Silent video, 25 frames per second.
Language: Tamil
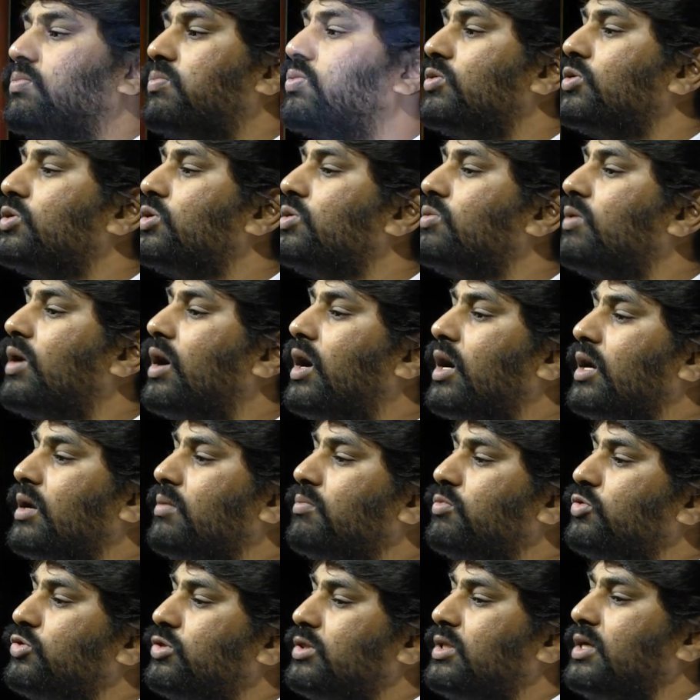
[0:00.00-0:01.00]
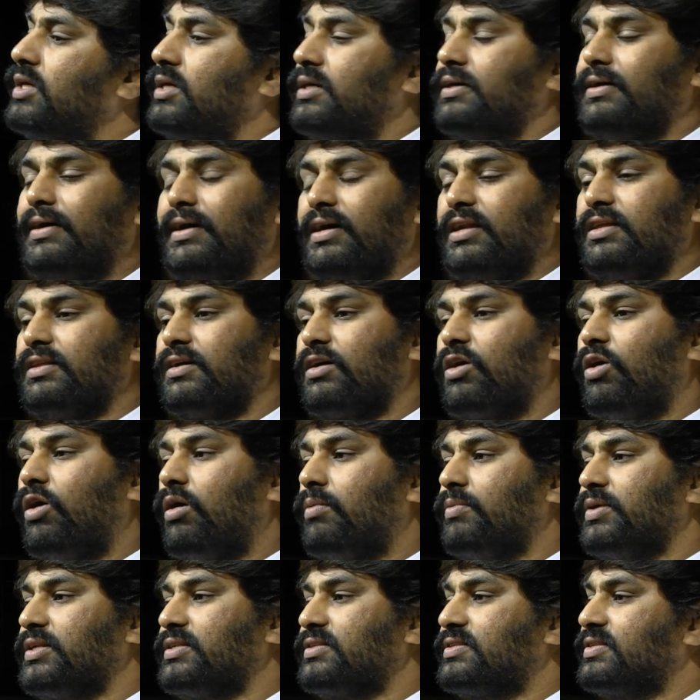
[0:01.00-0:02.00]
பொதுவான புத்தி அல்லது
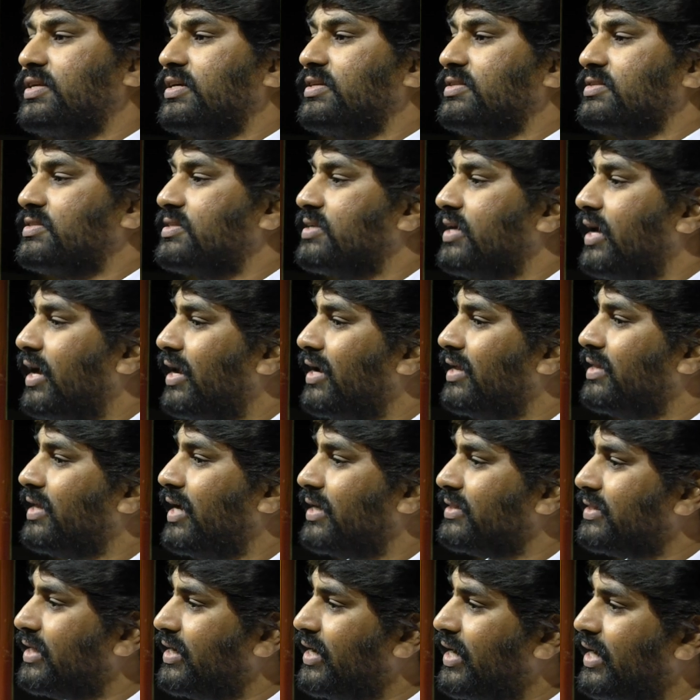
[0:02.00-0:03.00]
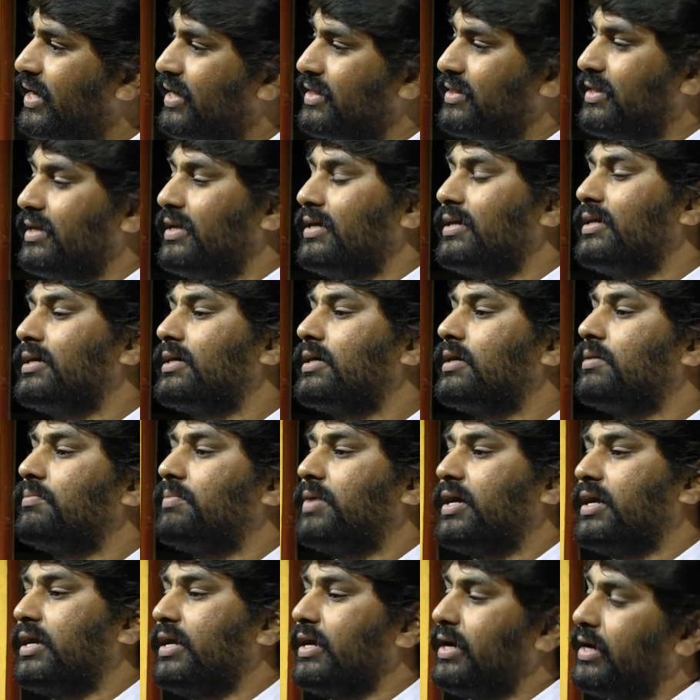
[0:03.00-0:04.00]
காமன் சென்ஸ் அல்லது அந்த நேரத்தில் இருக்கிற
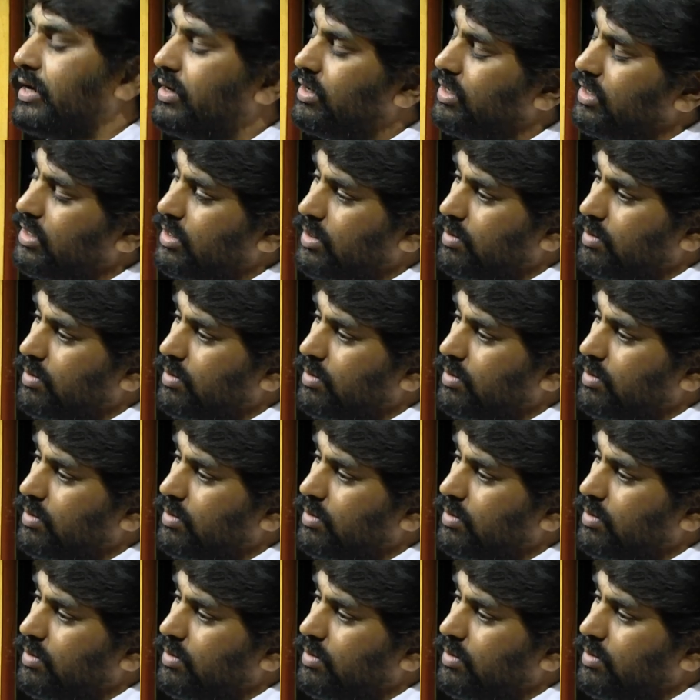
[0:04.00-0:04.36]
மனநிலை